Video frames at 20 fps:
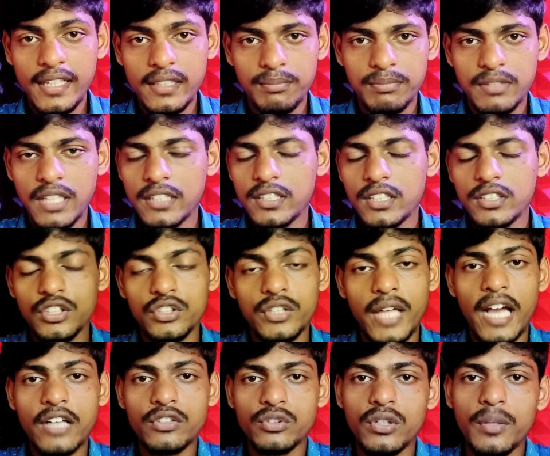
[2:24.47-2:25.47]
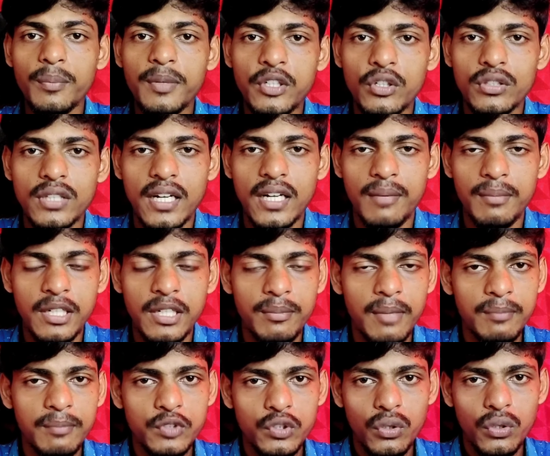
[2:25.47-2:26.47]
এই তাদের যদি একশোটা ভিডিও থাকে
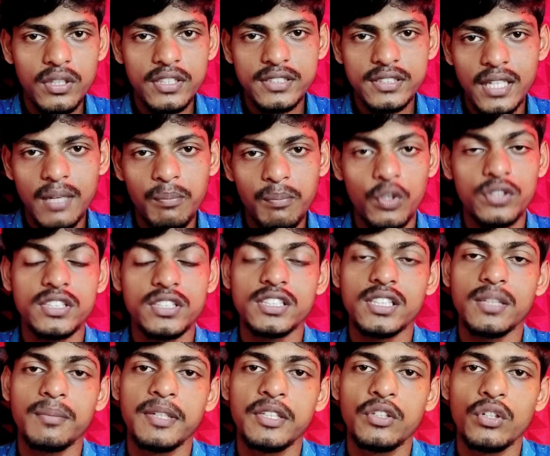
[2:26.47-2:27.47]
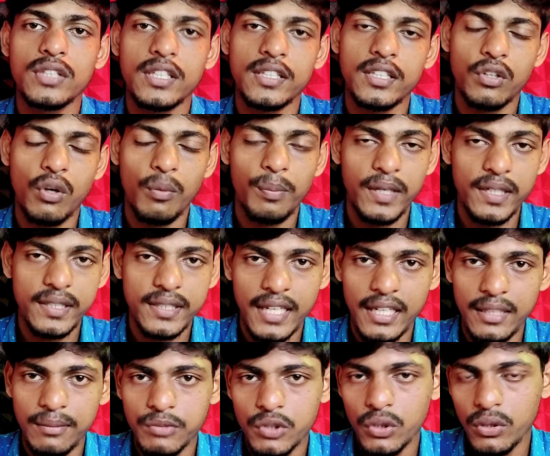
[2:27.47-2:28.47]
মিনিমাম চল্লিশ থেকে পঞ্চাশটা ভিডিও তাদের কপিরাইট
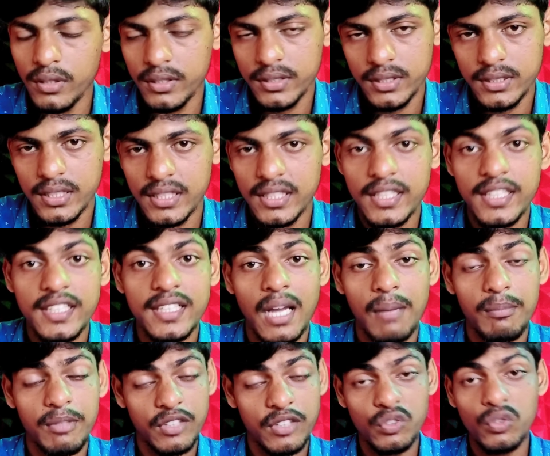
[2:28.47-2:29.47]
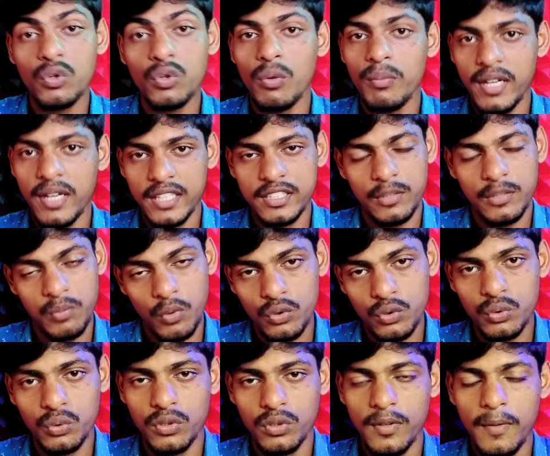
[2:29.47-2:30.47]
ক্লেম চলে হয়েছে তাদের ইনকাম কিন্তু কমে গেছে
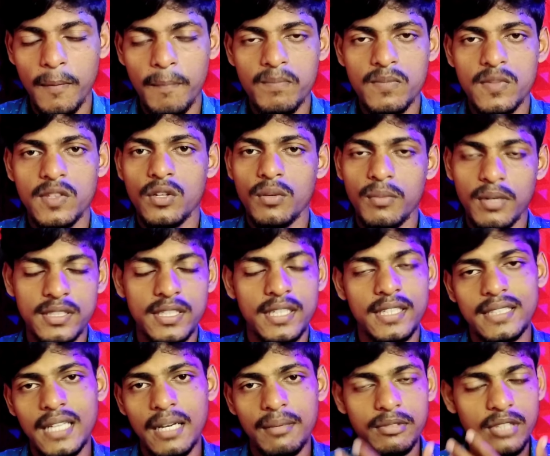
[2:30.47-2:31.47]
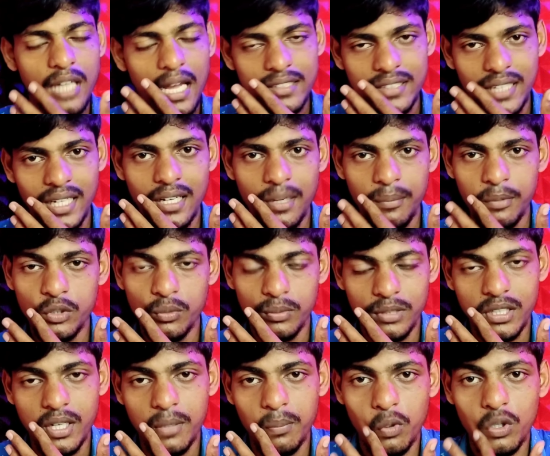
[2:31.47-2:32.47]
প্রচুর তোমরা জেনে থাকবে না জানলে আমি
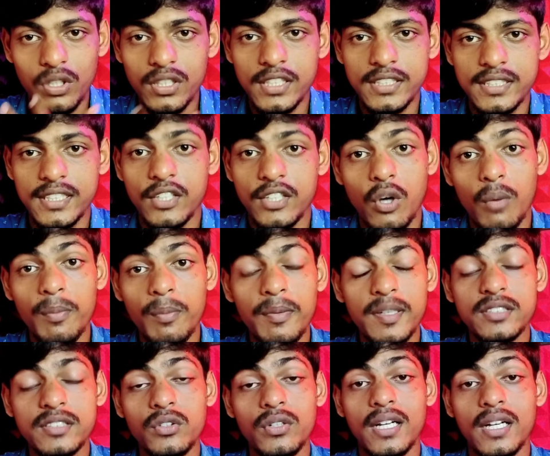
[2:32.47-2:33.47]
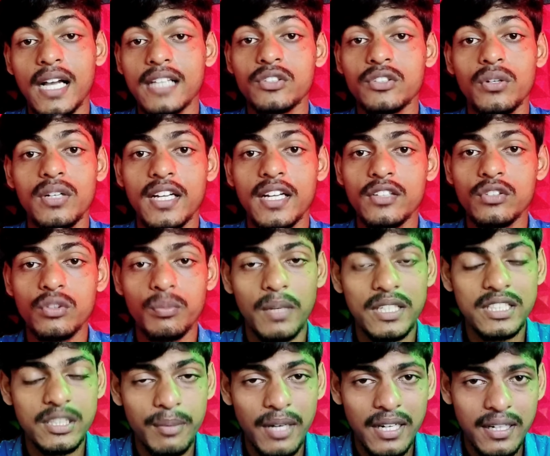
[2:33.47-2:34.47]
তোমাদেরকে বলে দিচ্ছি কপি পেস্ট করে কাজ করলে কিন্তু
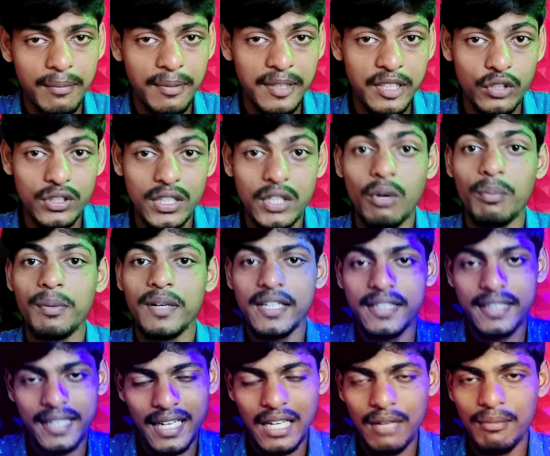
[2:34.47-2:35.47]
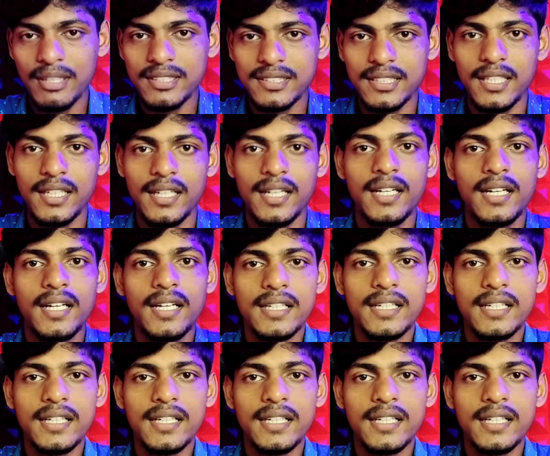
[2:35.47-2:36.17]
বেশিরভাগ ভিডিওতে কপিরাইট ক্লেম আসে